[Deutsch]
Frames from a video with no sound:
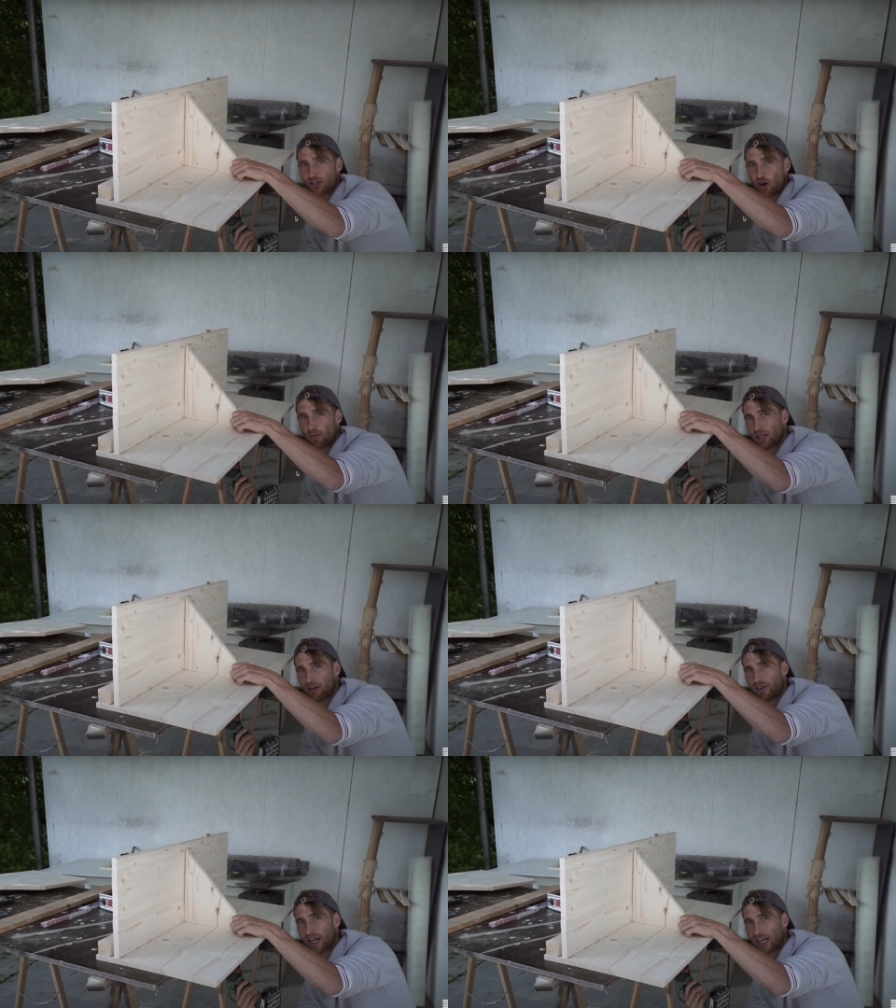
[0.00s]
drei
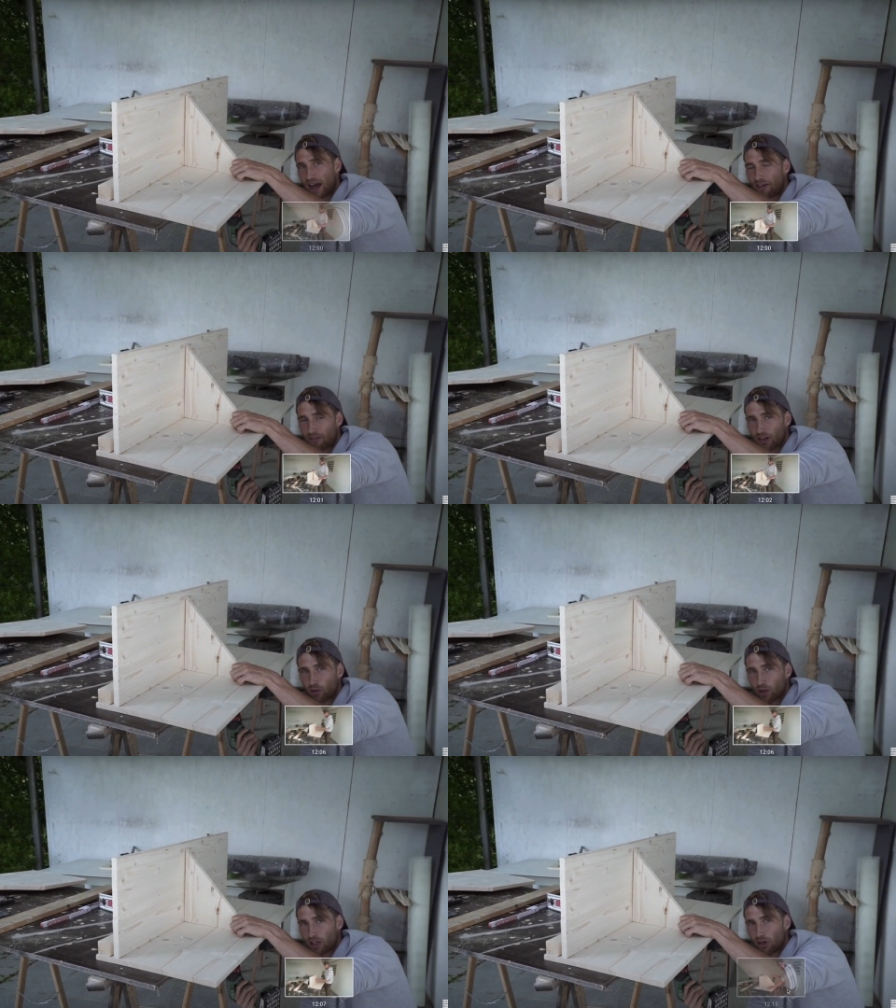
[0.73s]
Monate alt
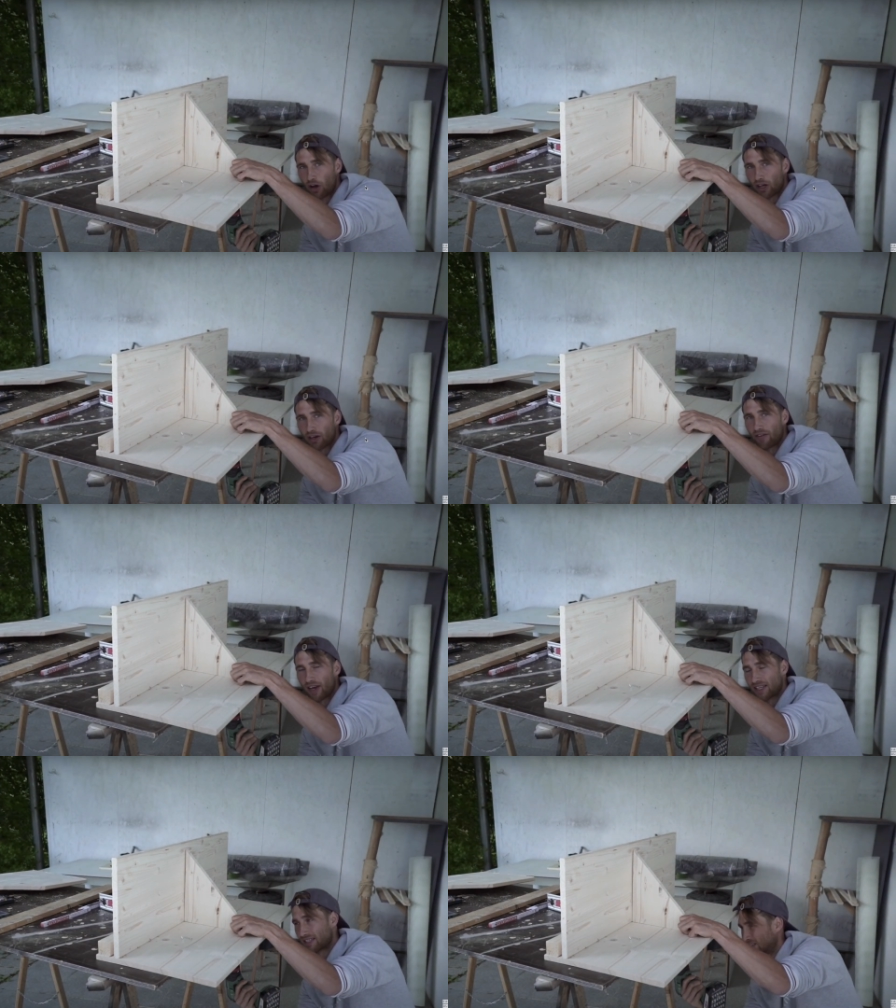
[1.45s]
ist.
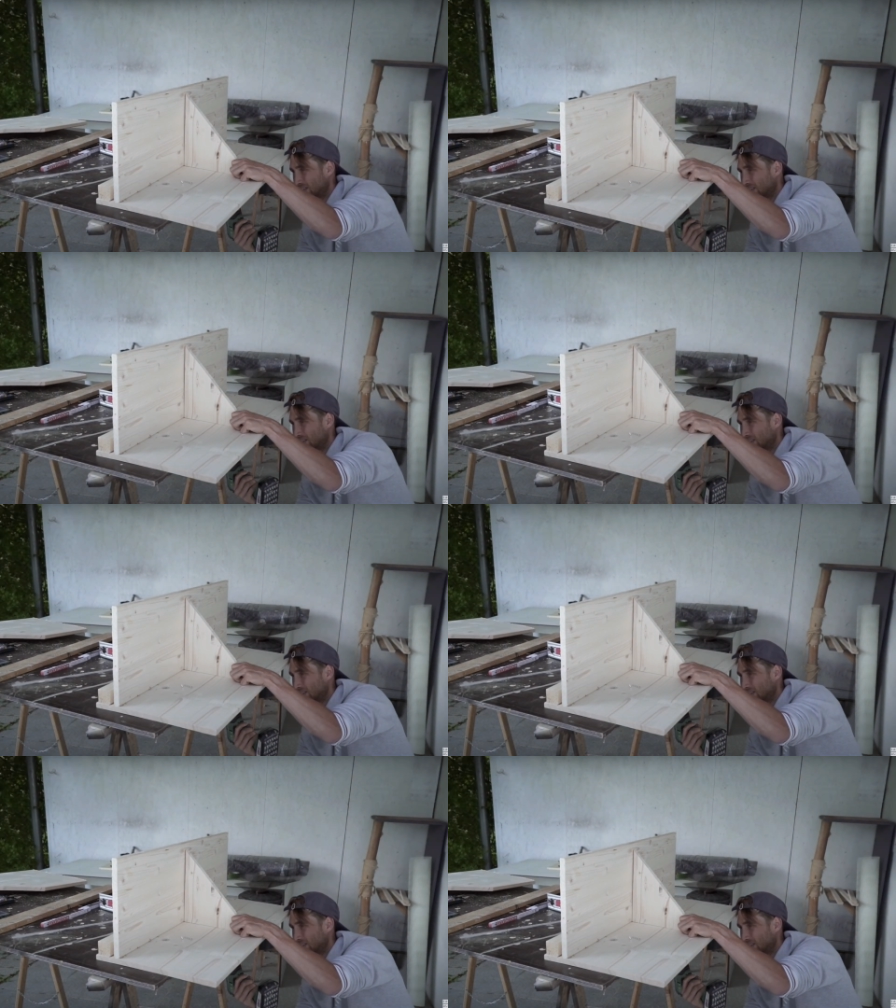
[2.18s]
Äh, das Problem